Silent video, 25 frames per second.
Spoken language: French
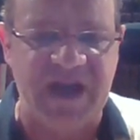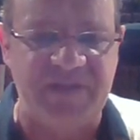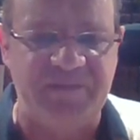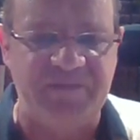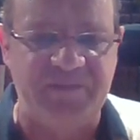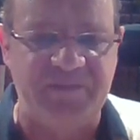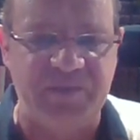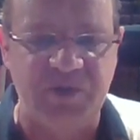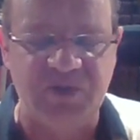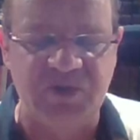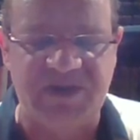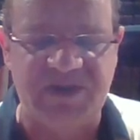
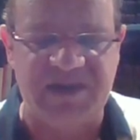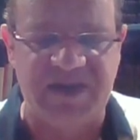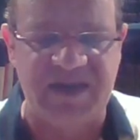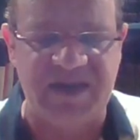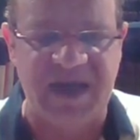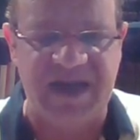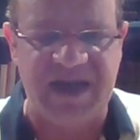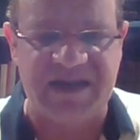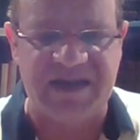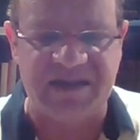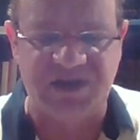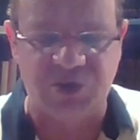apposé
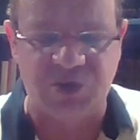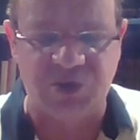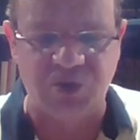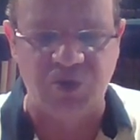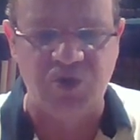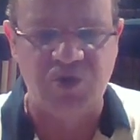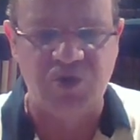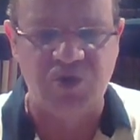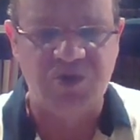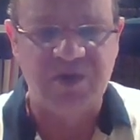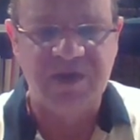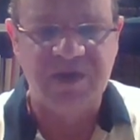un
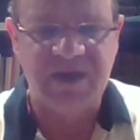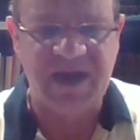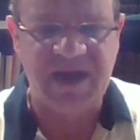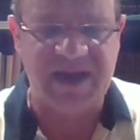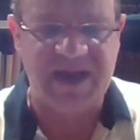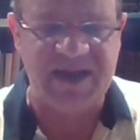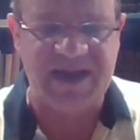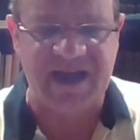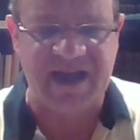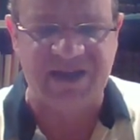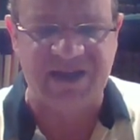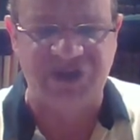sceau, un
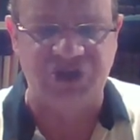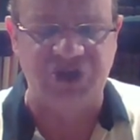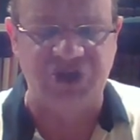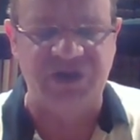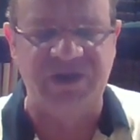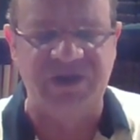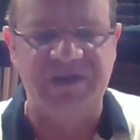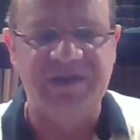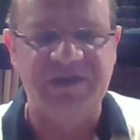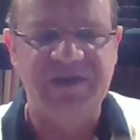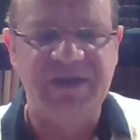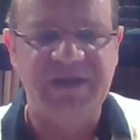
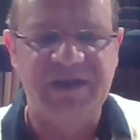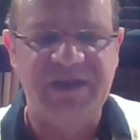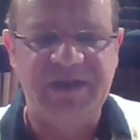cachet.